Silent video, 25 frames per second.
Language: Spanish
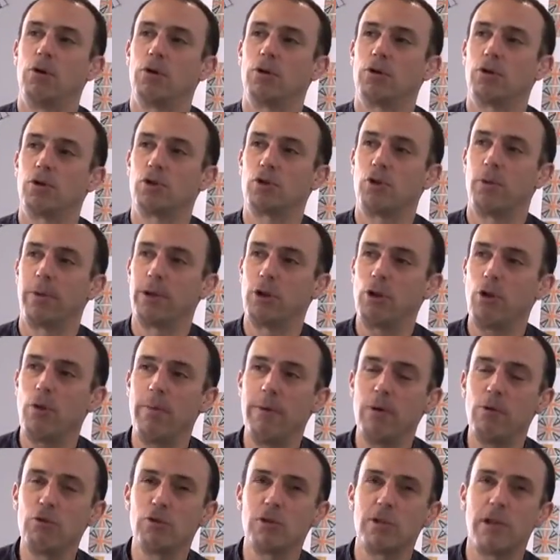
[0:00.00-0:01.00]
Pues, sobre todo
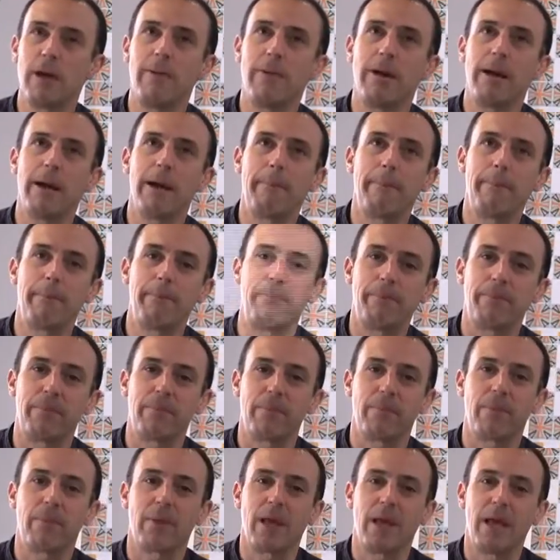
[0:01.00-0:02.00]
me gustaba
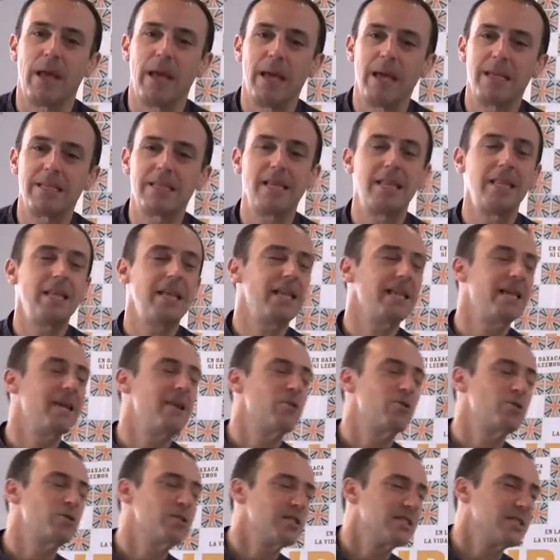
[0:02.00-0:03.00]
mm, esa idea de
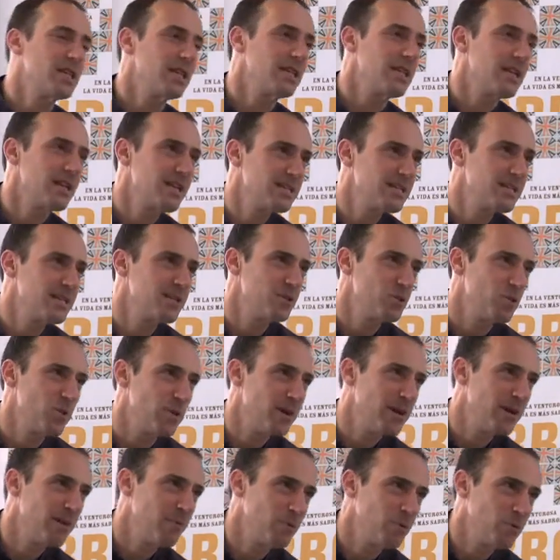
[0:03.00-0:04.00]
que los extraterrestres
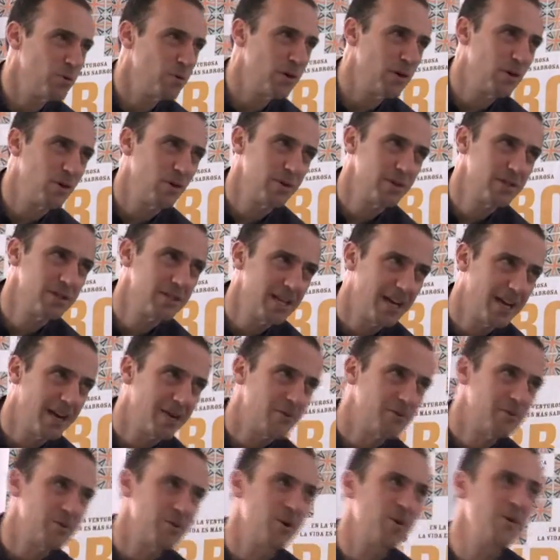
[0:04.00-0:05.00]
estuvieran a punto de
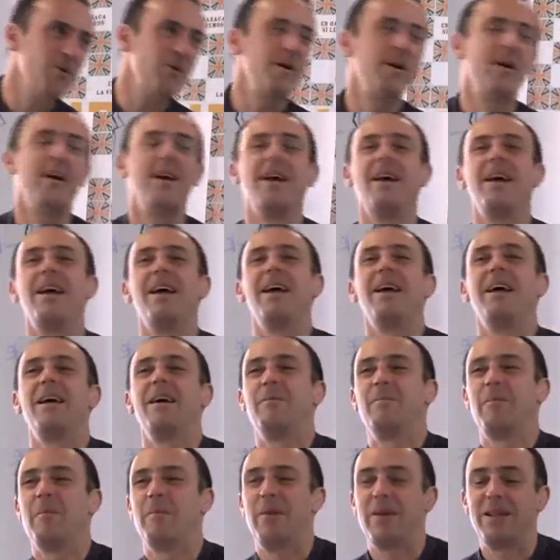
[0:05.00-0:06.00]
conquistarnos, ¿no?
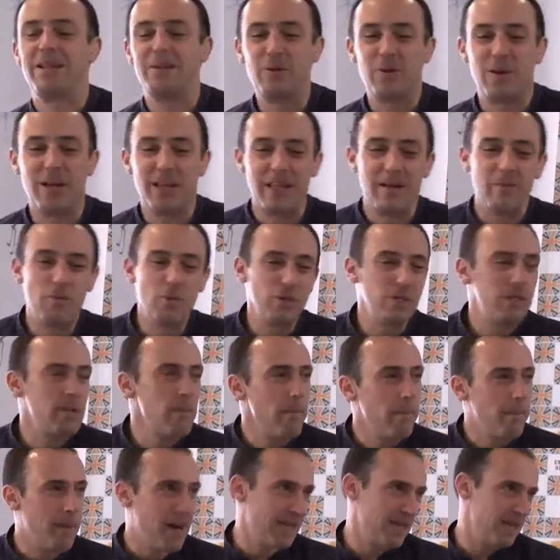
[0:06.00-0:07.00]
me pareció una idea muy
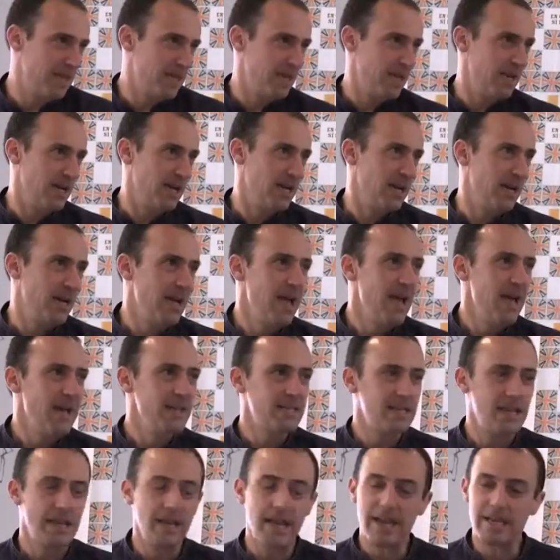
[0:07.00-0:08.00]
simpática.
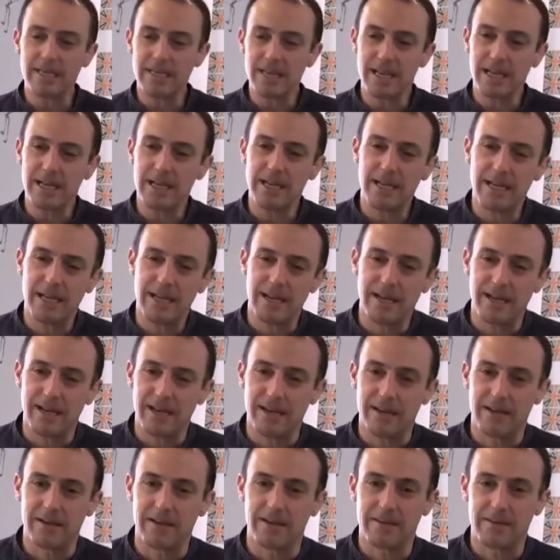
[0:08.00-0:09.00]

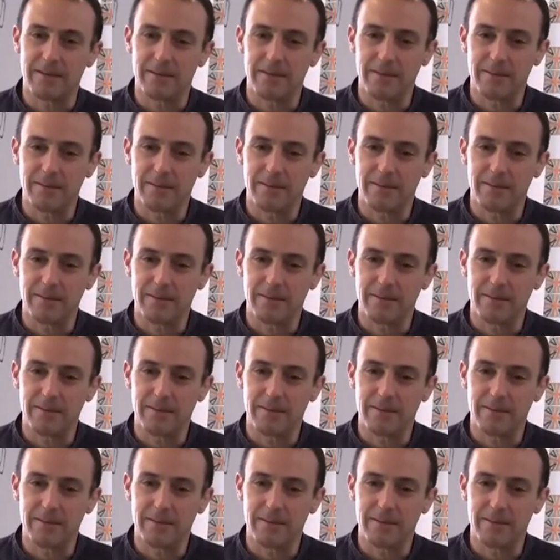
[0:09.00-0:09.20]
Esa,